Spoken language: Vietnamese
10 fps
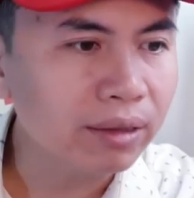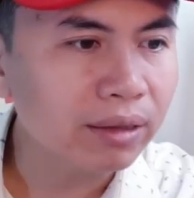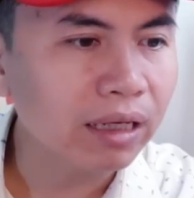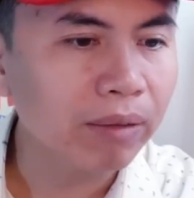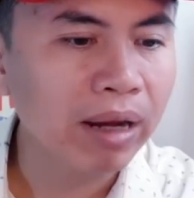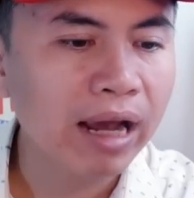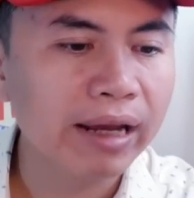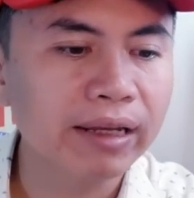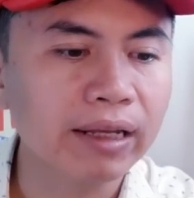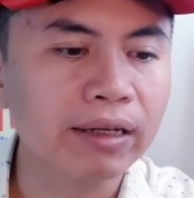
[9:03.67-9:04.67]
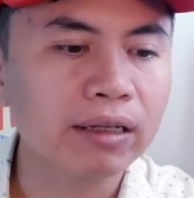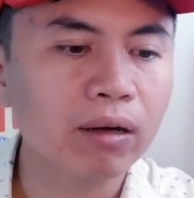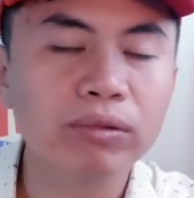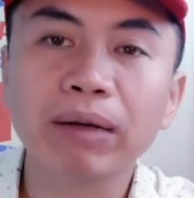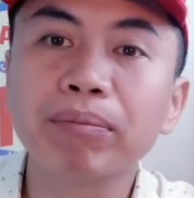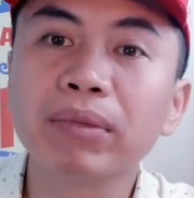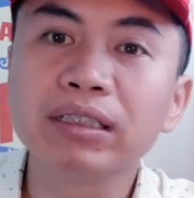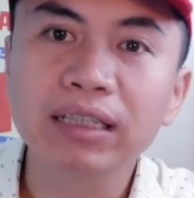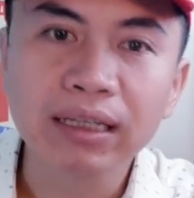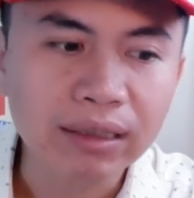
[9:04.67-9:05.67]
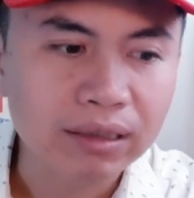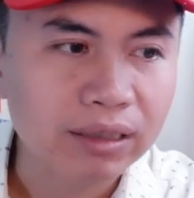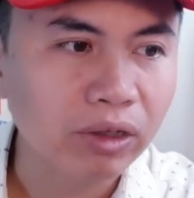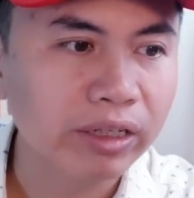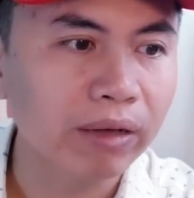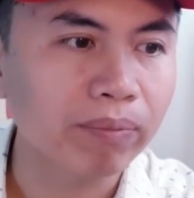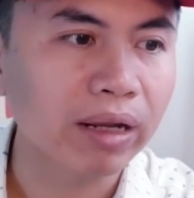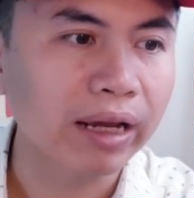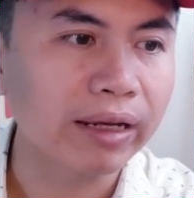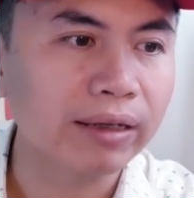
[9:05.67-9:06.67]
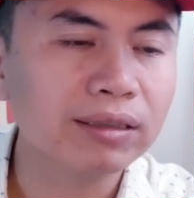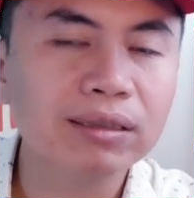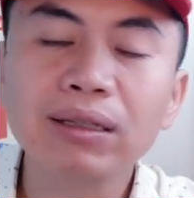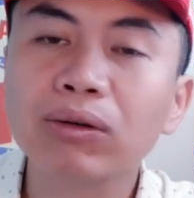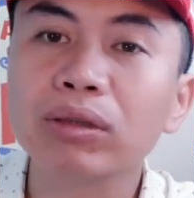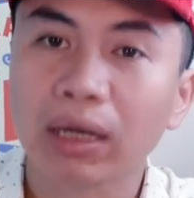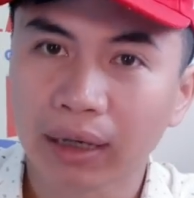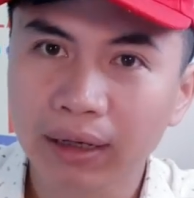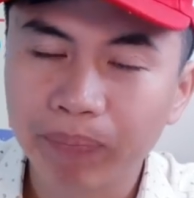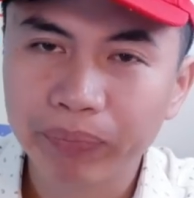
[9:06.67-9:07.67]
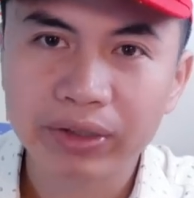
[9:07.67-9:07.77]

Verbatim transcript: năm 2019 thì doanh nghiệp này rất có thể